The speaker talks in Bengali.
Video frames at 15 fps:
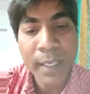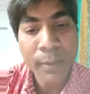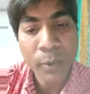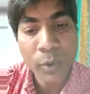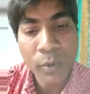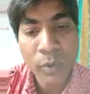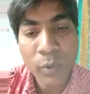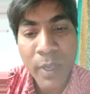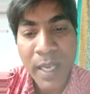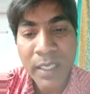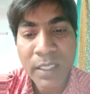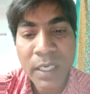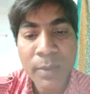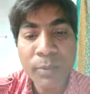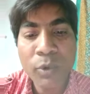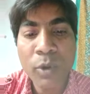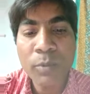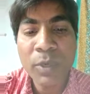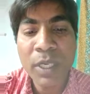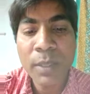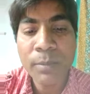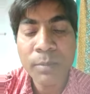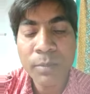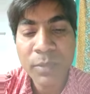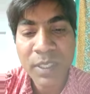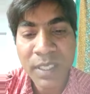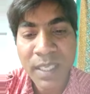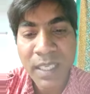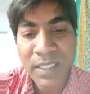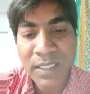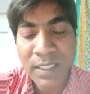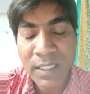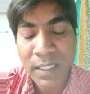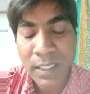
এবং কয়েকটা প্রবলেম গ্যাস